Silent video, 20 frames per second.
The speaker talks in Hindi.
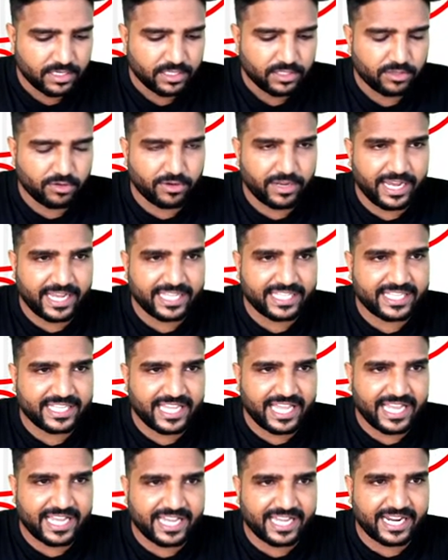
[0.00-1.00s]
तो गाइज
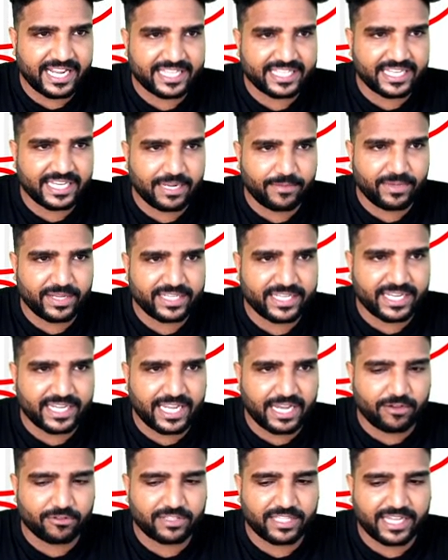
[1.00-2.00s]
सह करेक्शन हमेशा
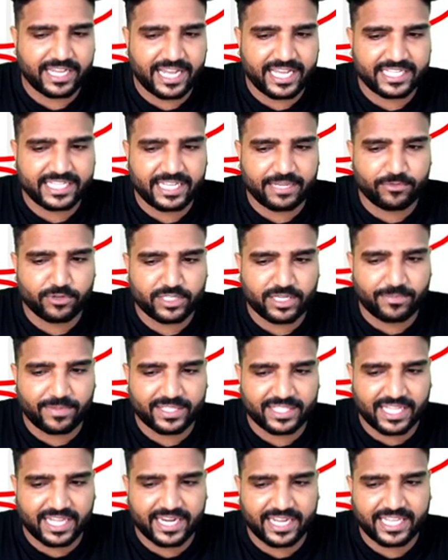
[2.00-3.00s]
क्या होता है गाइज ये मुझे
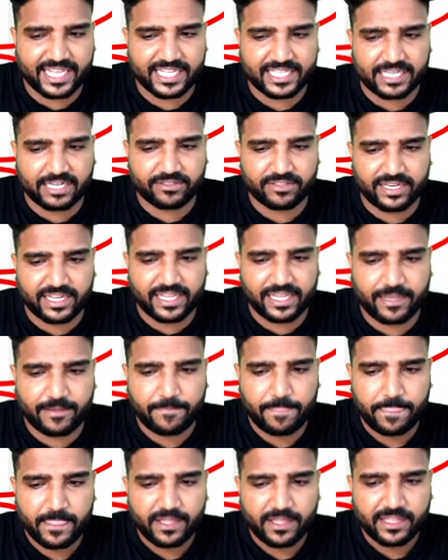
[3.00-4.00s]
बताने की जरूरत नहीं है
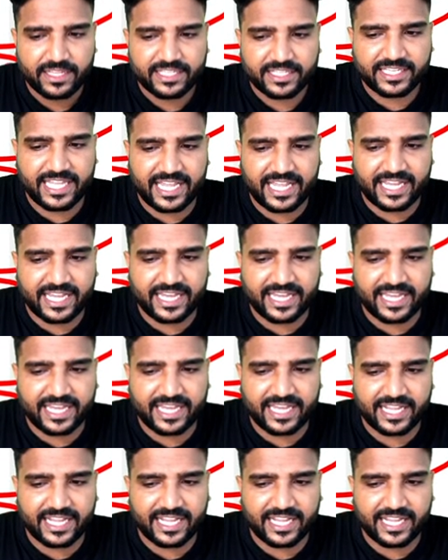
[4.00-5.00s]
सह
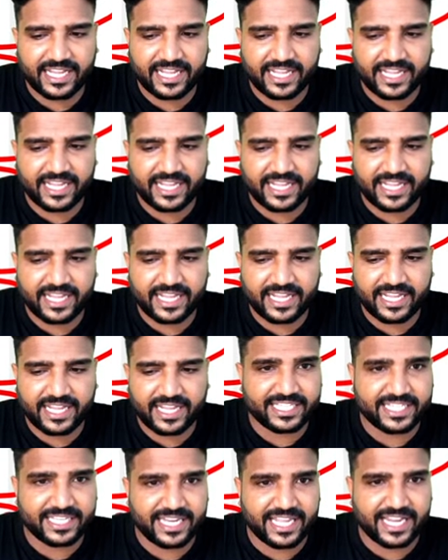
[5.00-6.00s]
करेक्शन हमेशा क्या होता है
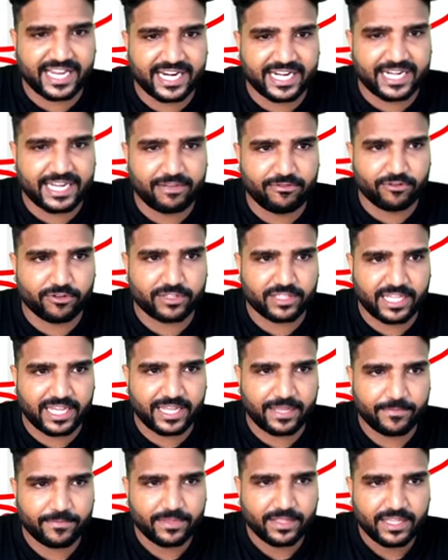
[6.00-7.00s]
गाइज नेगेटिव होता
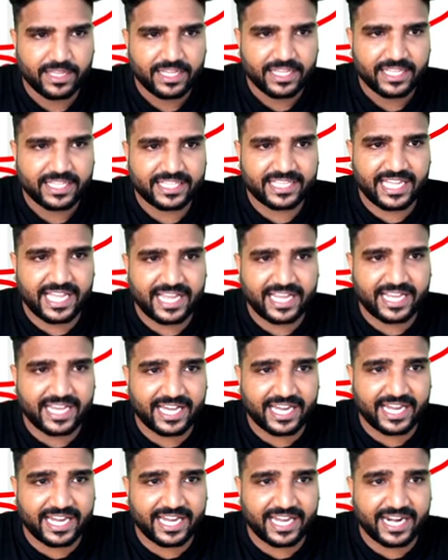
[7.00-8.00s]
है सह
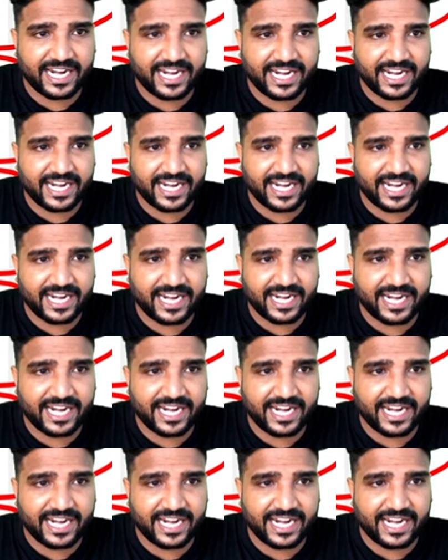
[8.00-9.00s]
करेक्शन हमेशा
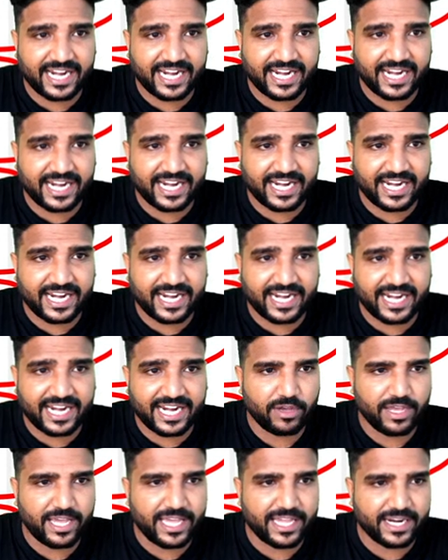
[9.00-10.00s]
नेगेटिव होता है
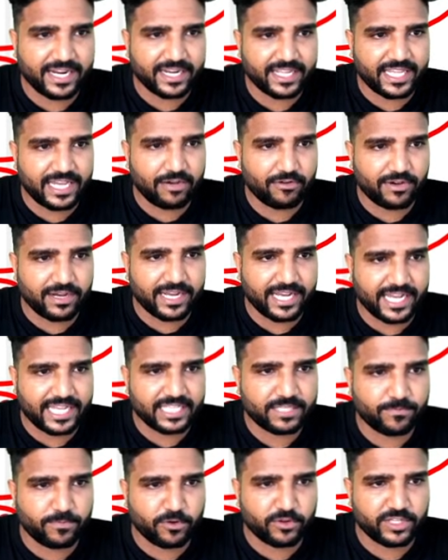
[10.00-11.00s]
तो एरर क्या होगा
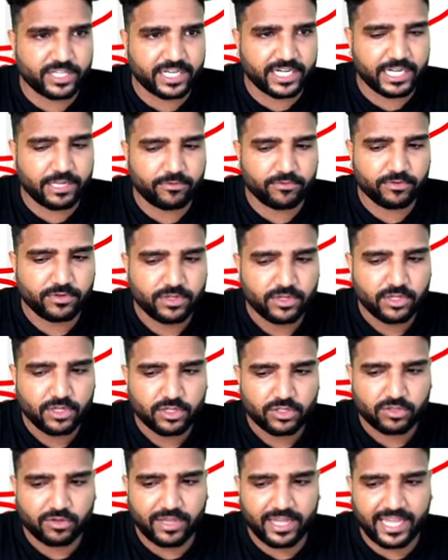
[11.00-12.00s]
गाइज पॉजिटिव
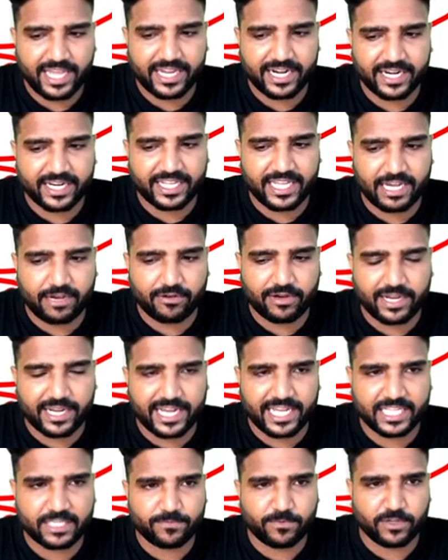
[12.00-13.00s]
तो एरर क्या होगा
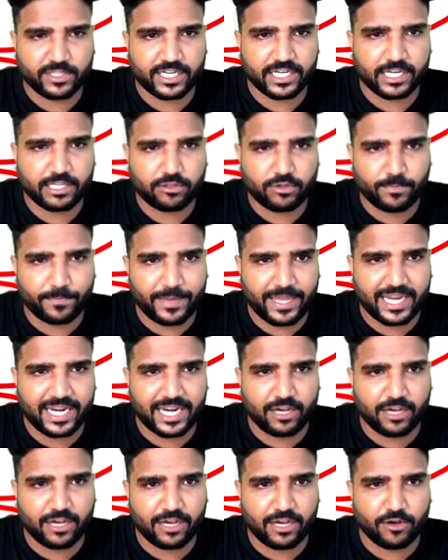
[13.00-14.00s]
गाइज पॉजिटिव तो
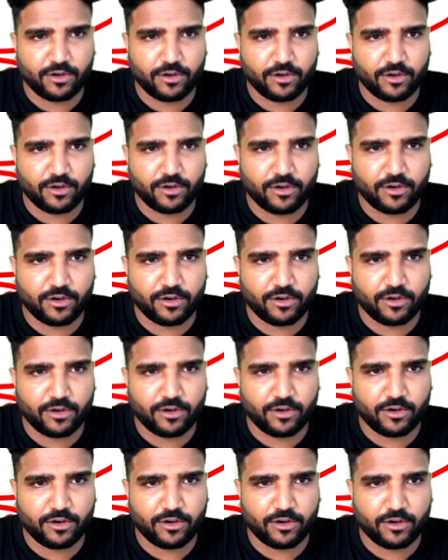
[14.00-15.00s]
पहला ऑप्शन तो ऐसे ही कट
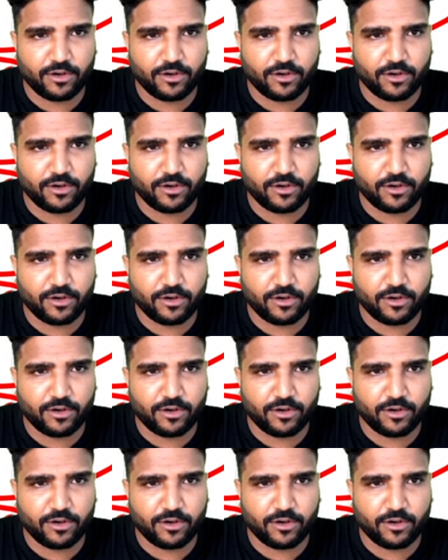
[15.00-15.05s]
गया